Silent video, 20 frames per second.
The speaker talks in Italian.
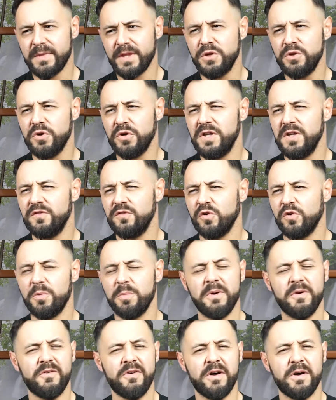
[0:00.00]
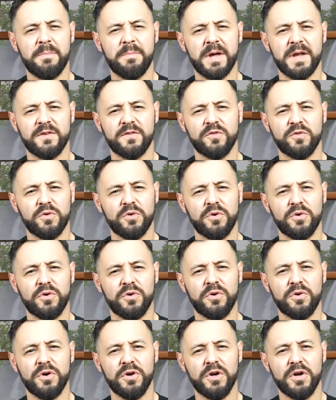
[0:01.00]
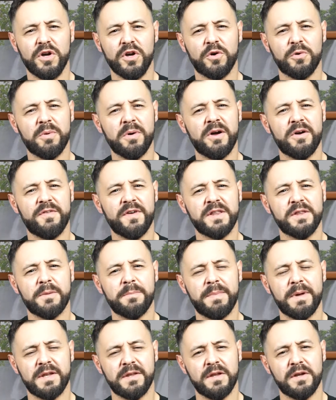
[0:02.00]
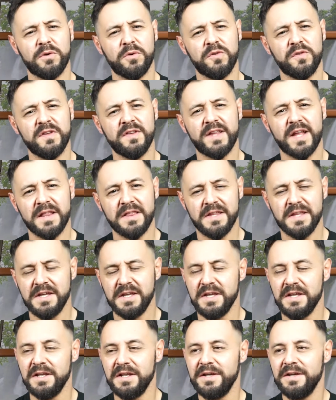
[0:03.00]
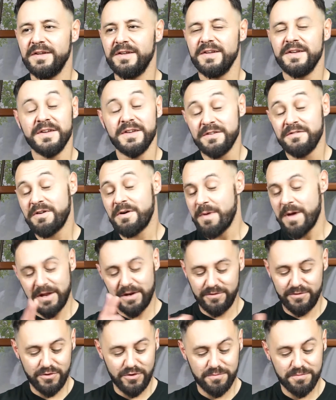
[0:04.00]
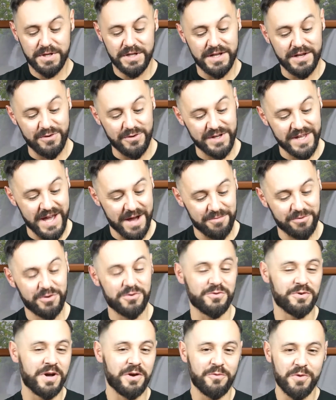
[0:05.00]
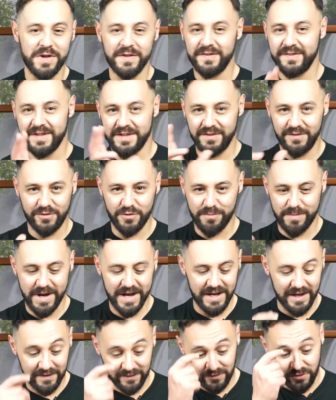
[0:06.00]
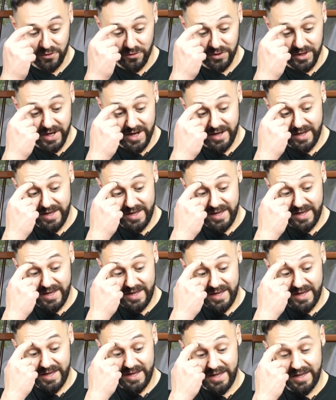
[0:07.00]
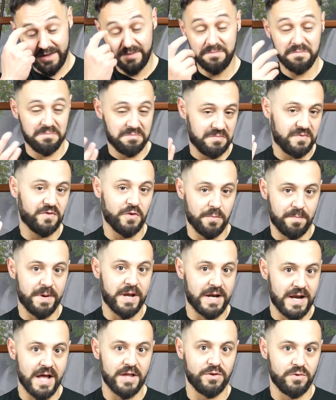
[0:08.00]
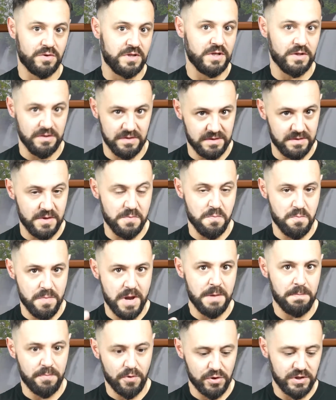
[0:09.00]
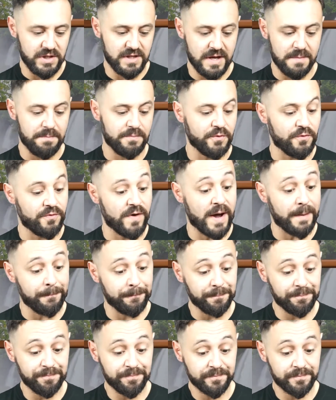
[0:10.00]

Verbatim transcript: gli ho chiesto come aveva perso come aveva fatto a perdere così tanti chili vabbè non mi dilunghiamo comunque questa insomma è la storia e sto parlando di, di un bel po' di tempo fa